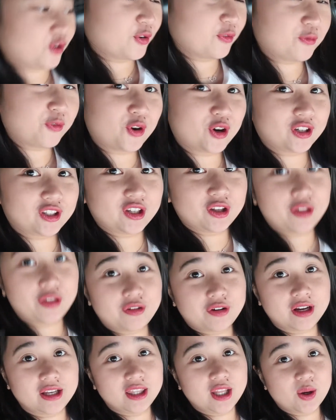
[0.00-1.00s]

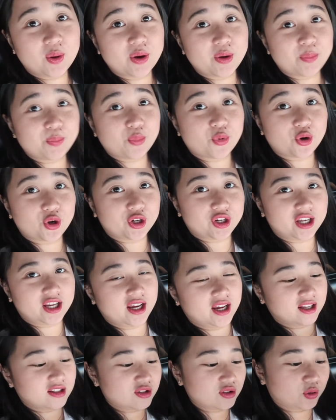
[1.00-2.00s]
4.43 daw ang
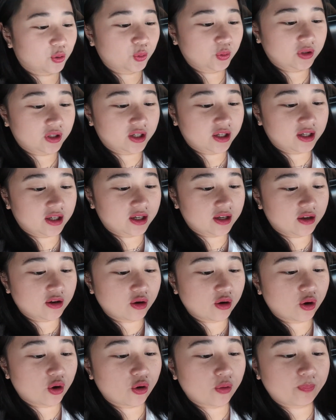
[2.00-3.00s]
boarding. It's only
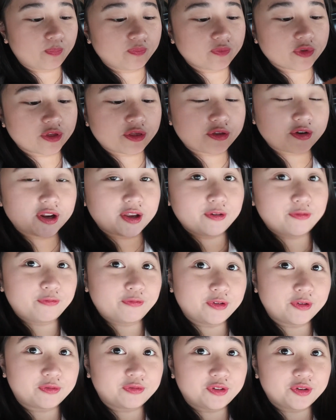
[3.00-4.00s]

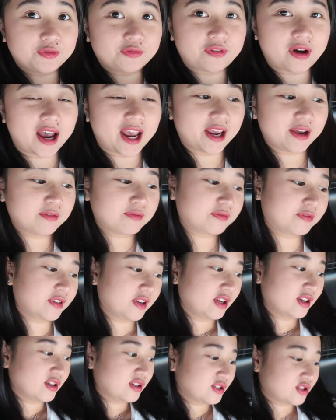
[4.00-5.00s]
3.55.
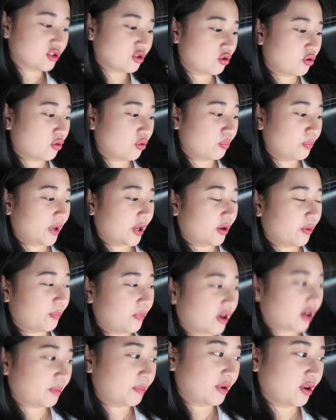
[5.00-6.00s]
So, meron
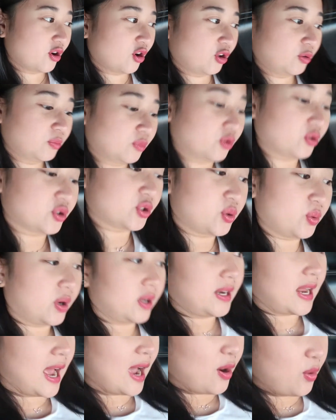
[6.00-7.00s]
pa kami almost
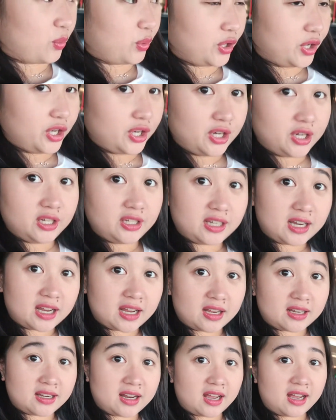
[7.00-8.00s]
1 hour
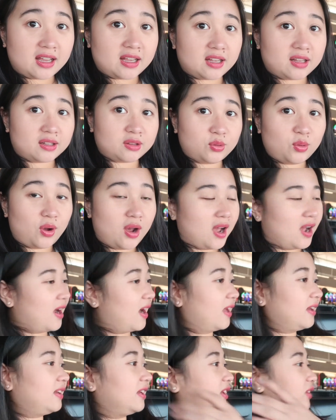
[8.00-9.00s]
na nakatunga
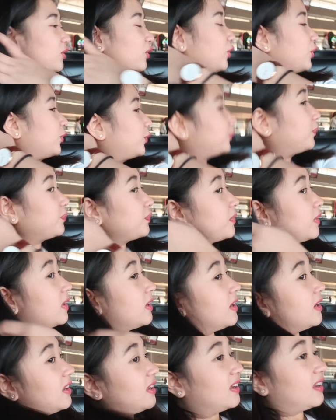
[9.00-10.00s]
nga dito.
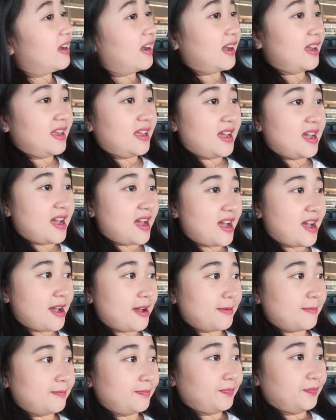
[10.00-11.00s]
Kaya,
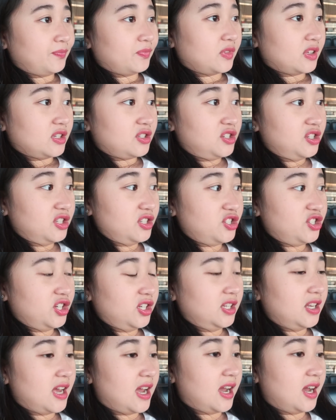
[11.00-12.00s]

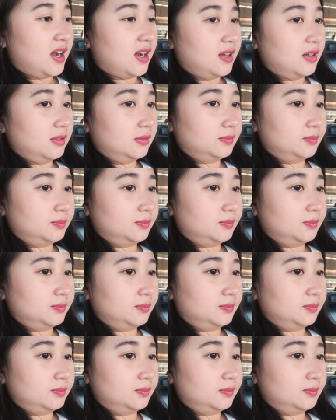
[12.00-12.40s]
chill-chill lang.